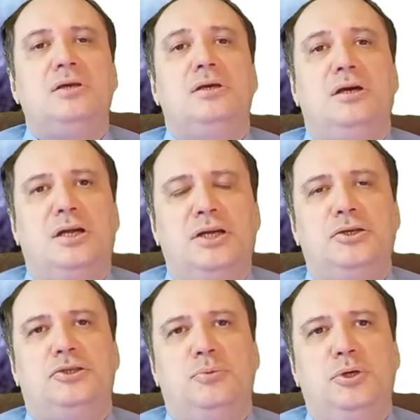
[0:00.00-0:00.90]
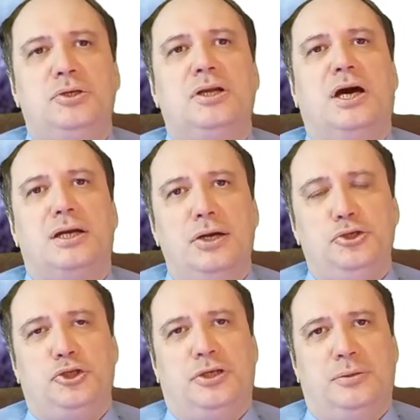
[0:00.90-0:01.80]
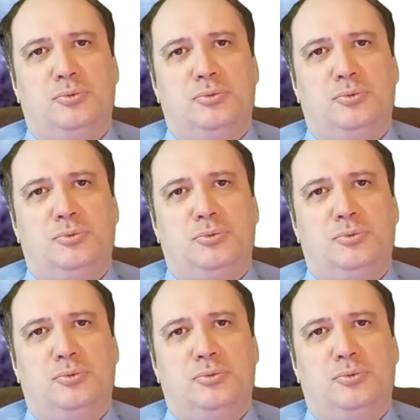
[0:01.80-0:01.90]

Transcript: И она действительно отличная,